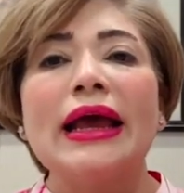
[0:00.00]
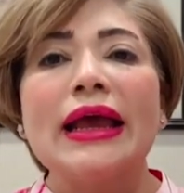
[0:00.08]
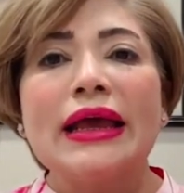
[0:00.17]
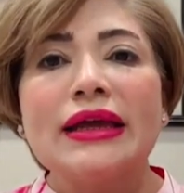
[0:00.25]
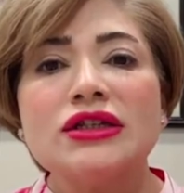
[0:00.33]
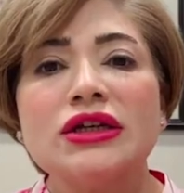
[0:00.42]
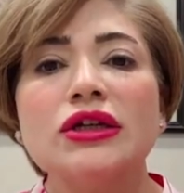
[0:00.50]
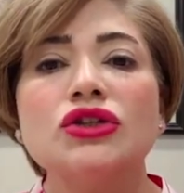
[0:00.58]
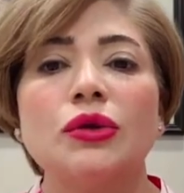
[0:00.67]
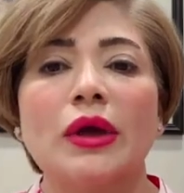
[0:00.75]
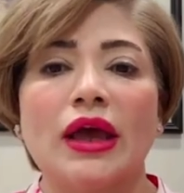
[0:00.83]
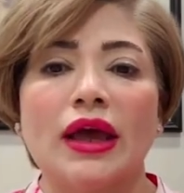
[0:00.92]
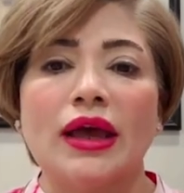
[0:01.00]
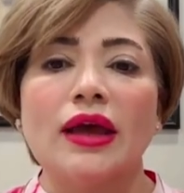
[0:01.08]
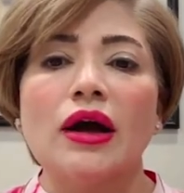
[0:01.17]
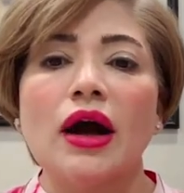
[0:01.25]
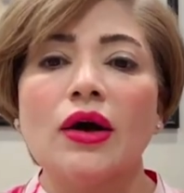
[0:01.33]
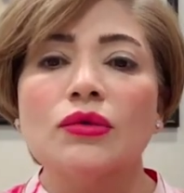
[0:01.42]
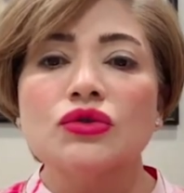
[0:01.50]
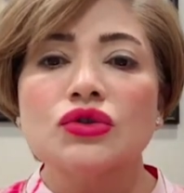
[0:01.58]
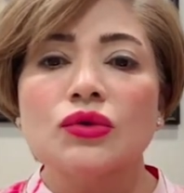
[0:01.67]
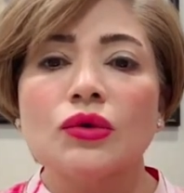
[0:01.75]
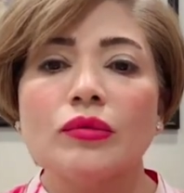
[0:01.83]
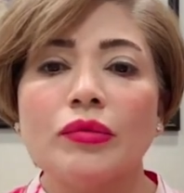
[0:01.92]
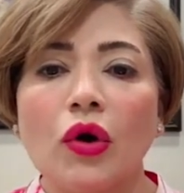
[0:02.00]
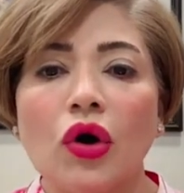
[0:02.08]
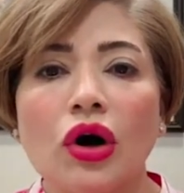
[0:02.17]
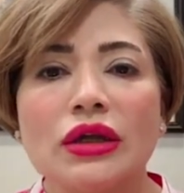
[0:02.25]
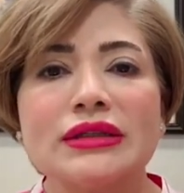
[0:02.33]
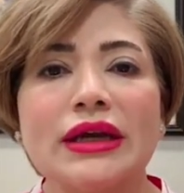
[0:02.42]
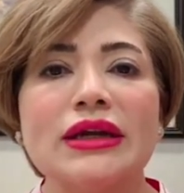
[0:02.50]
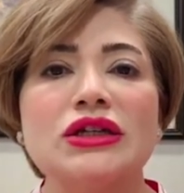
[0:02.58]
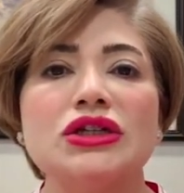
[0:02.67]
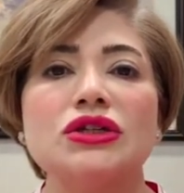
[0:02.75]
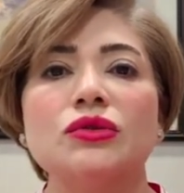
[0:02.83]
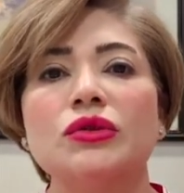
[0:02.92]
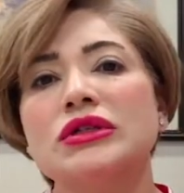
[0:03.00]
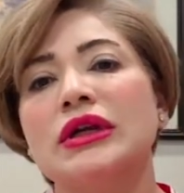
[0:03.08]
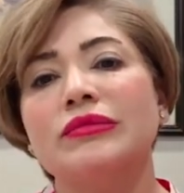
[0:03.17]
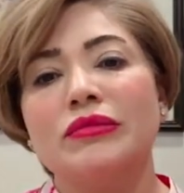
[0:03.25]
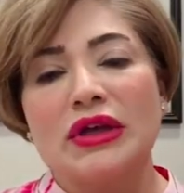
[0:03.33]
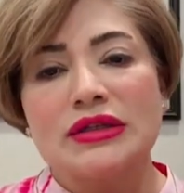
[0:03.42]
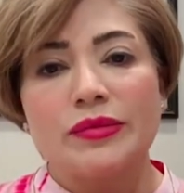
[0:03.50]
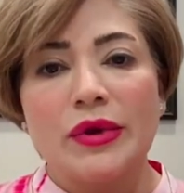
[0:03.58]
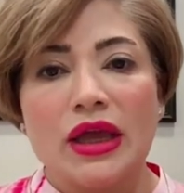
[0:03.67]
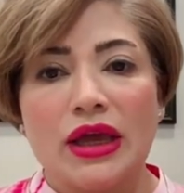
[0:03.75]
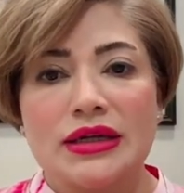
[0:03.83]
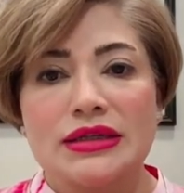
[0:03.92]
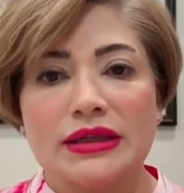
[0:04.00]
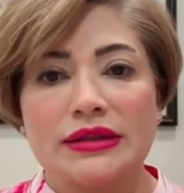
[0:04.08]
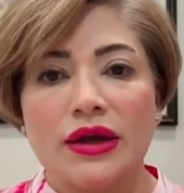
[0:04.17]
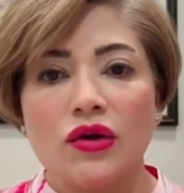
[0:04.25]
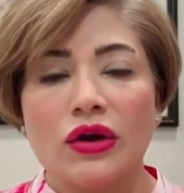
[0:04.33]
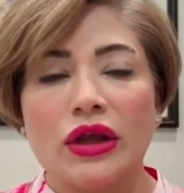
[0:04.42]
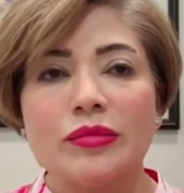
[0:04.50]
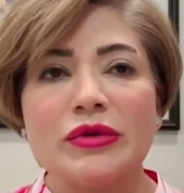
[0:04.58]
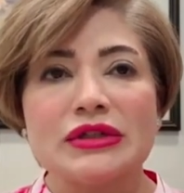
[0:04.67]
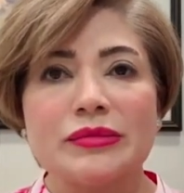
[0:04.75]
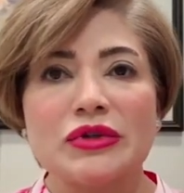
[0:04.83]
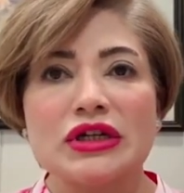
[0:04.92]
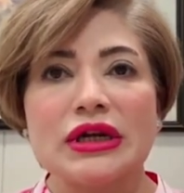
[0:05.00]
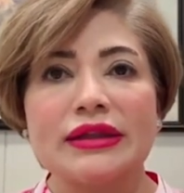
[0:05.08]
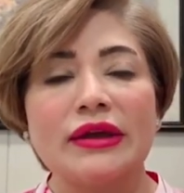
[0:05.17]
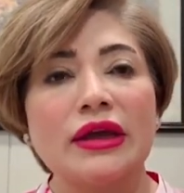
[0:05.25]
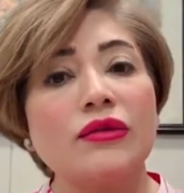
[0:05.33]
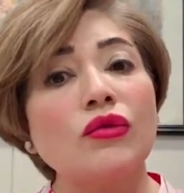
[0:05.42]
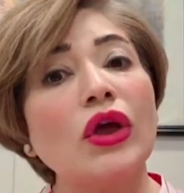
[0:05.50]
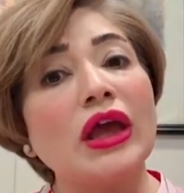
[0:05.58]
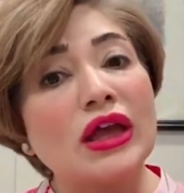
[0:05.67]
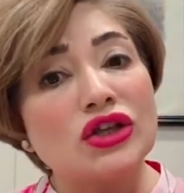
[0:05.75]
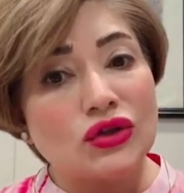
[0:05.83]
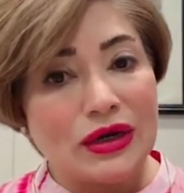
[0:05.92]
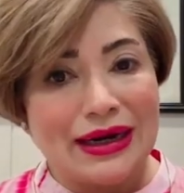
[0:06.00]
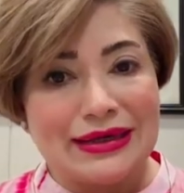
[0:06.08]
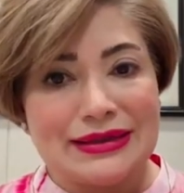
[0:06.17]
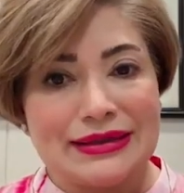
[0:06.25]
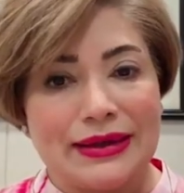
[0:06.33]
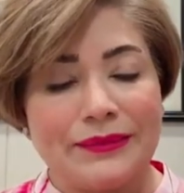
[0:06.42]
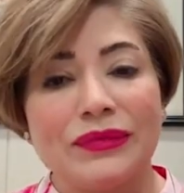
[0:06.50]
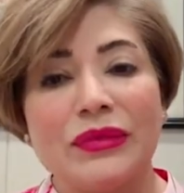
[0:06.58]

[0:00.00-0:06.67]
एजिंग जो है उसको बहुत सारी चीज़ों के साथ मिक्स भी किया जाता है और ये भी समझा जाता है कि वो एज रिलेटेड है